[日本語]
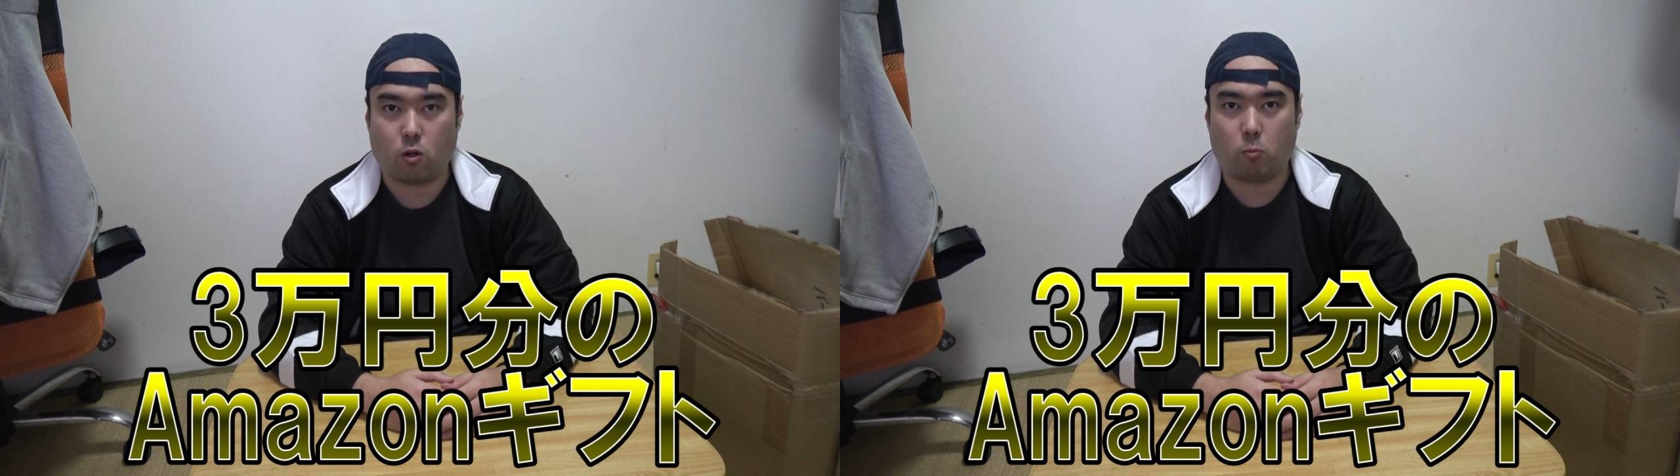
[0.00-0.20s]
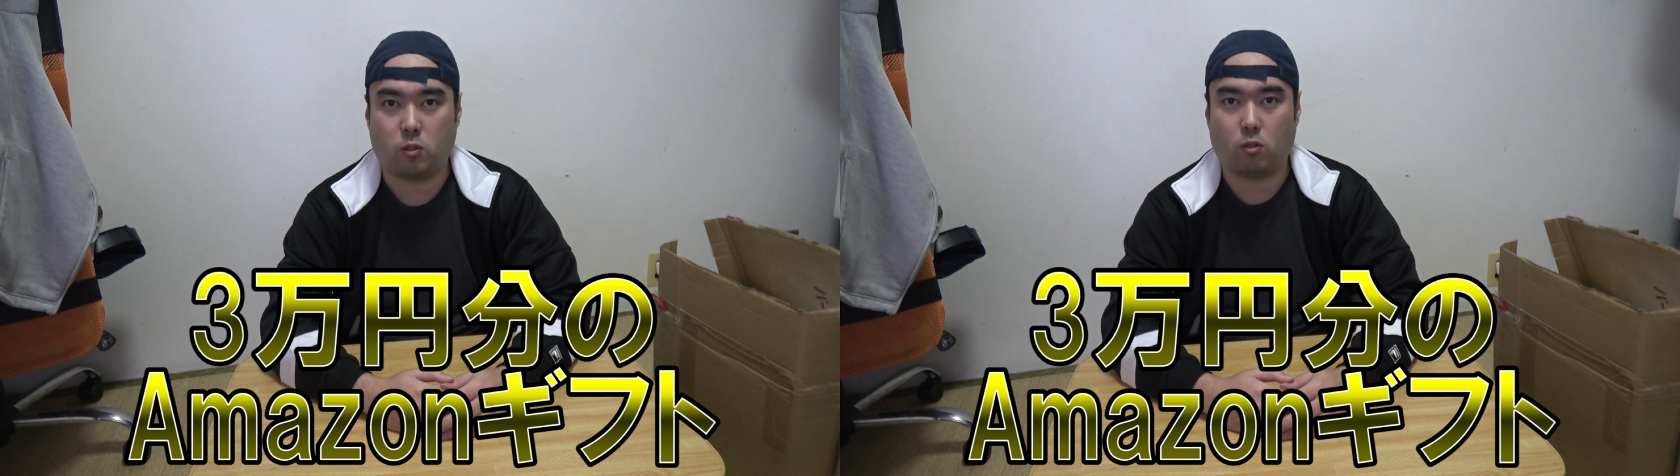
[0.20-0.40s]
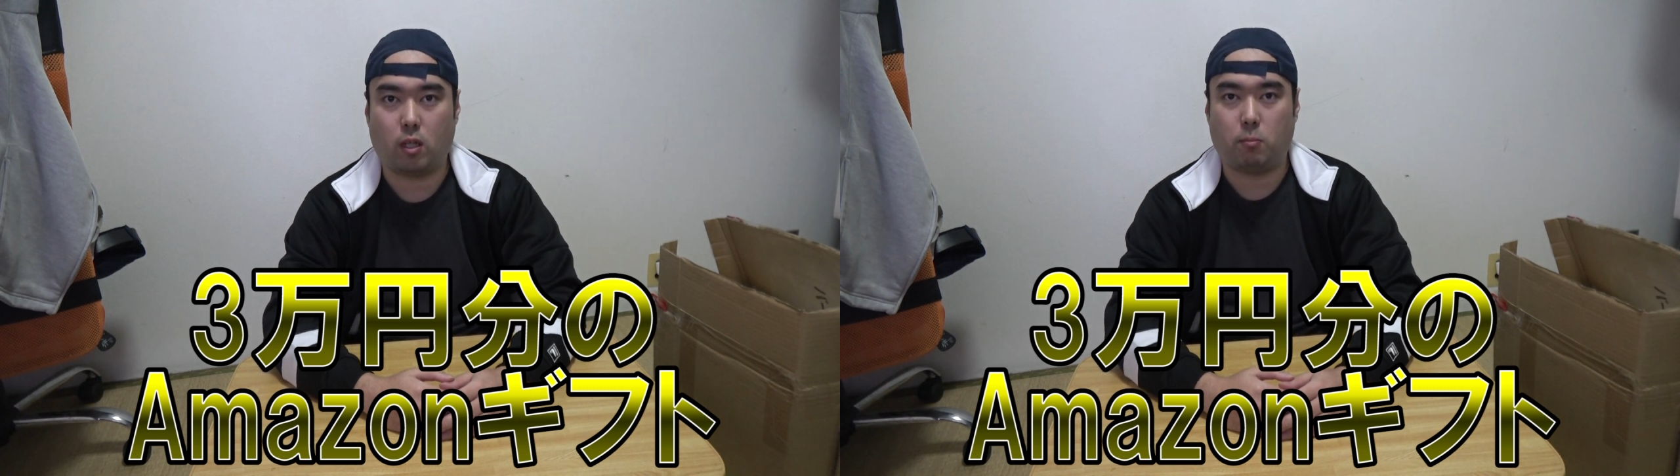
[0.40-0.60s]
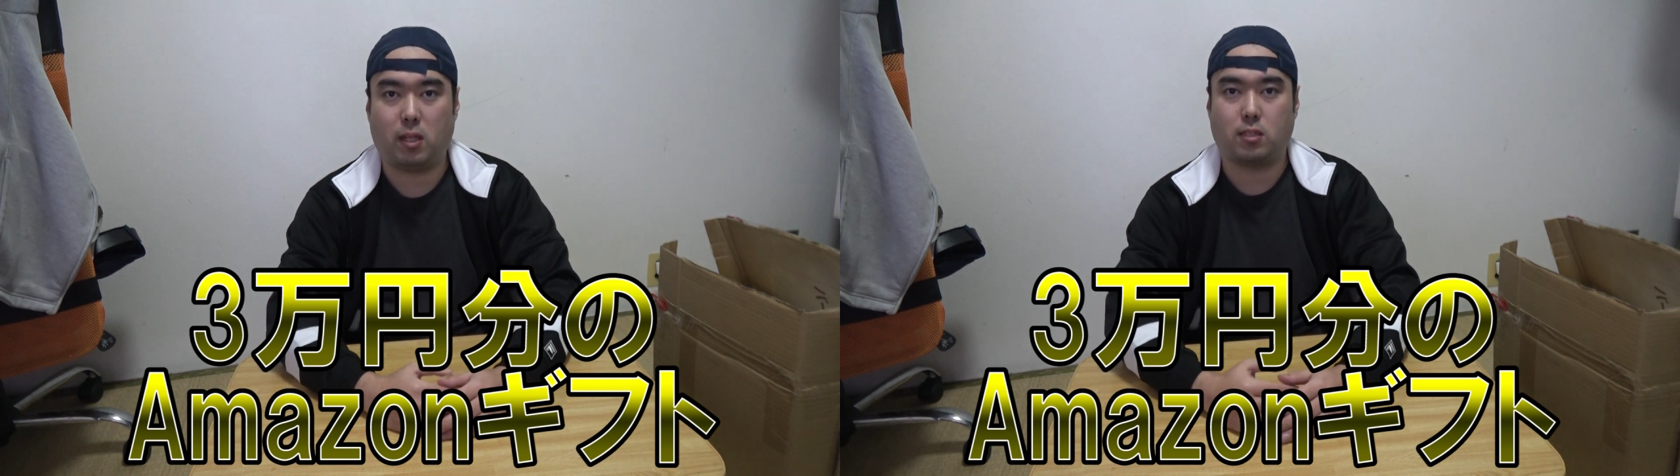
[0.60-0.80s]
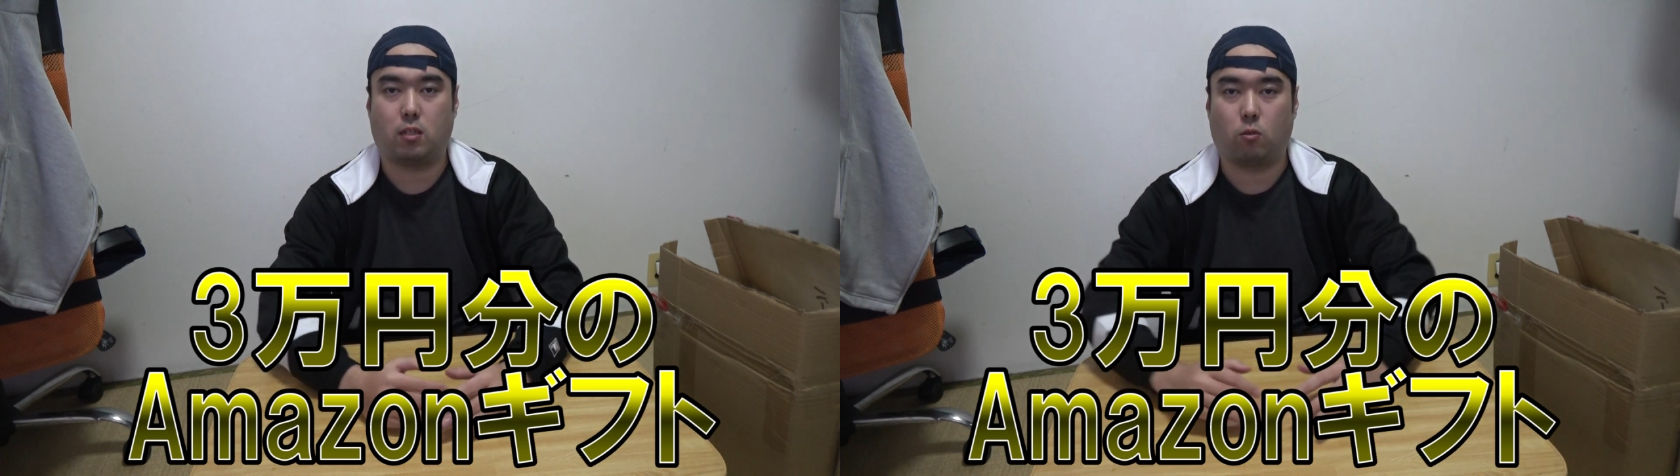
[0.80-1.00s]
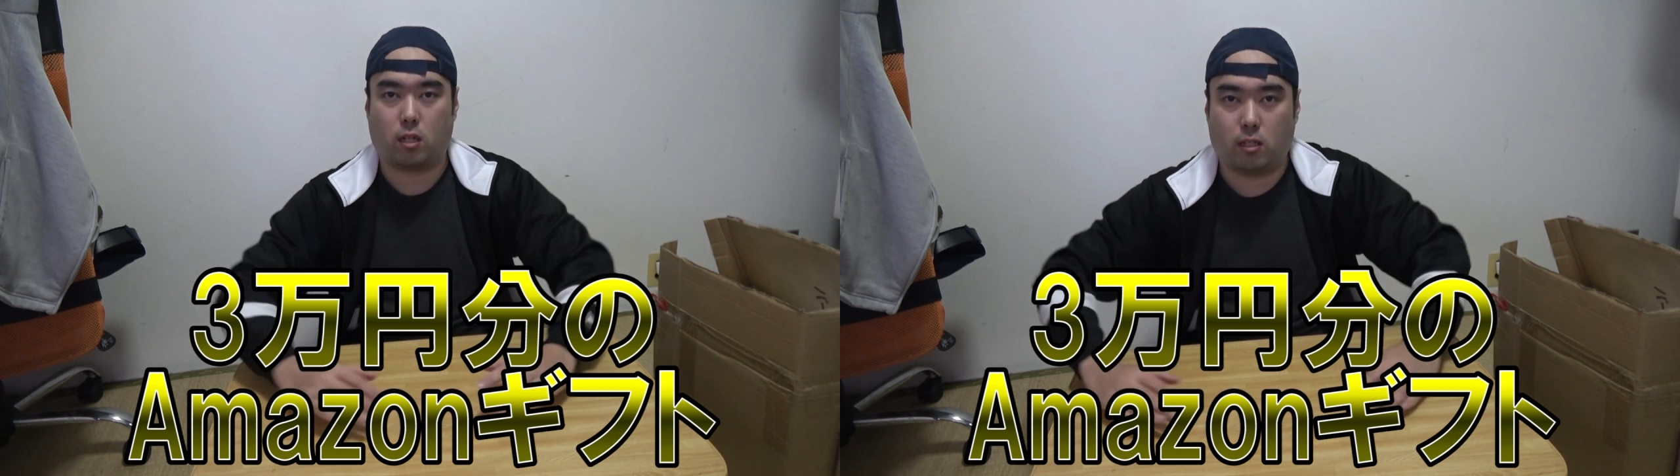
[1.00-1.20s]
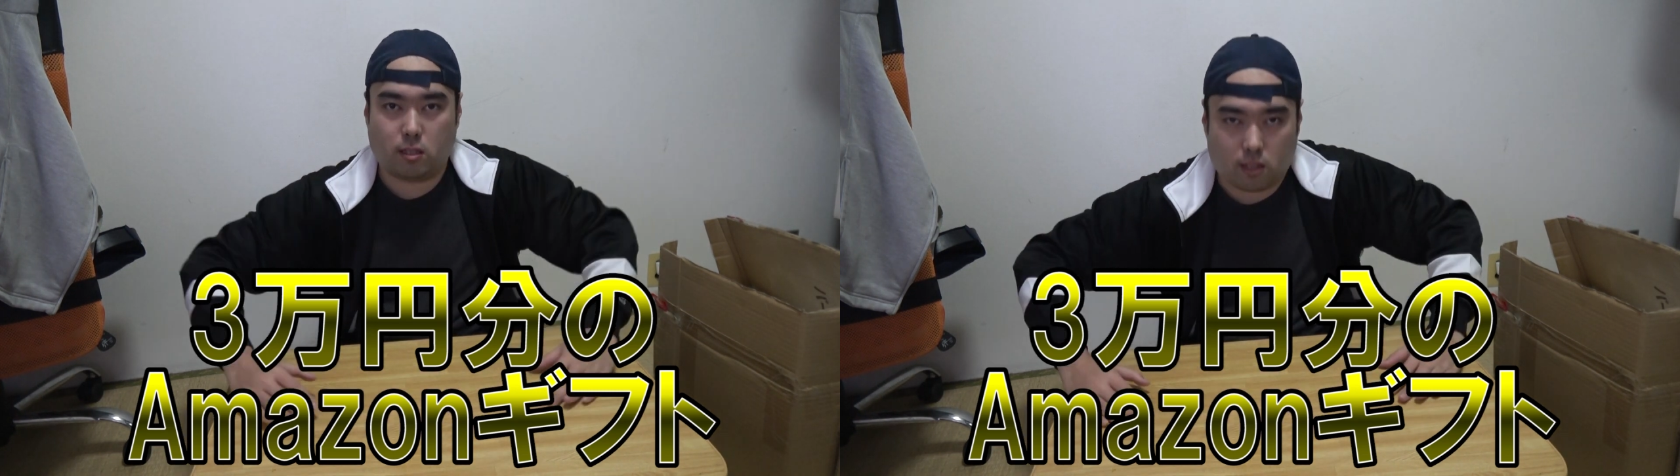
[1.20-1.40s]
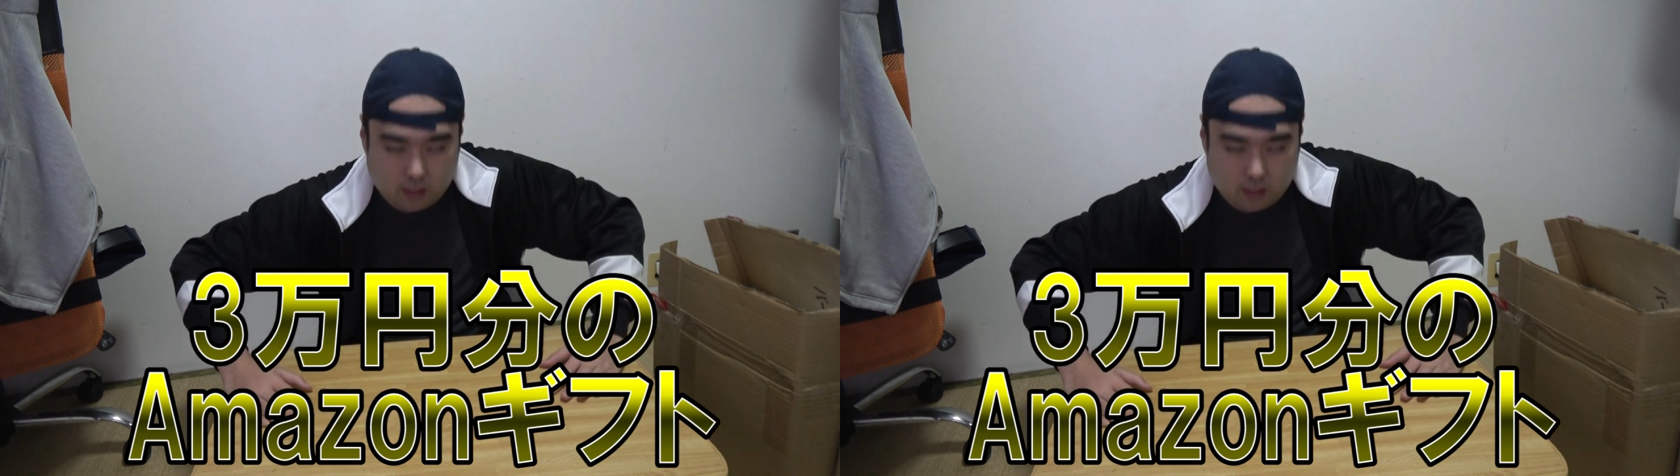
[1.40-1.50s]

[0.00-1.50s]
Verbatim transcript: これも一重に皆さんのおかげです。